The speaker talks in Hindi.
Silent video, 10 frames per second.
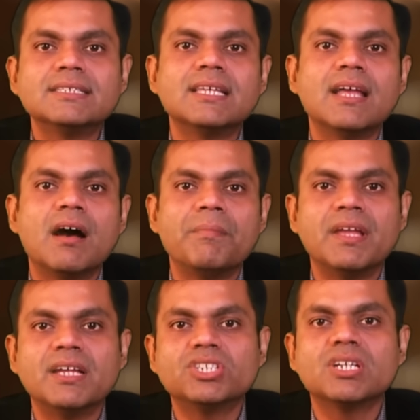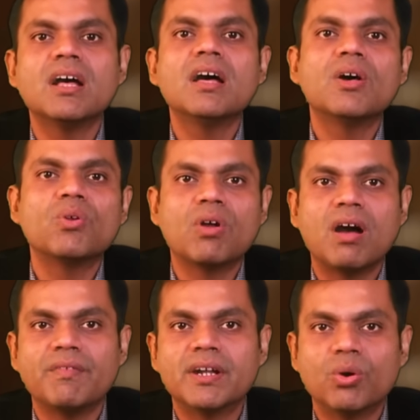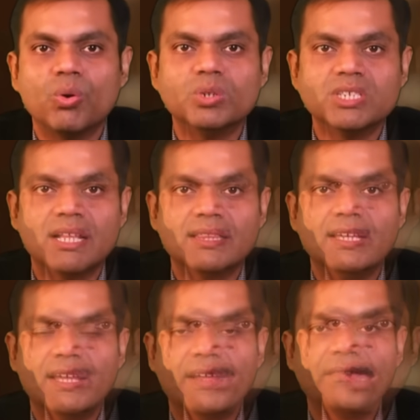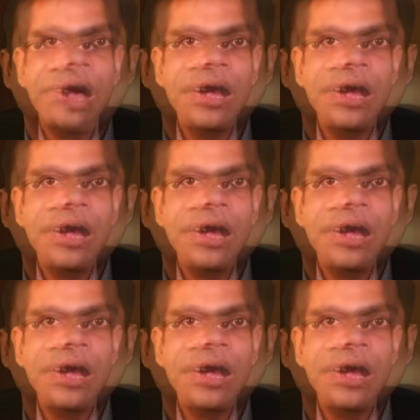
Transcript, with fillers: से हमेशा रुकावट हो जाती है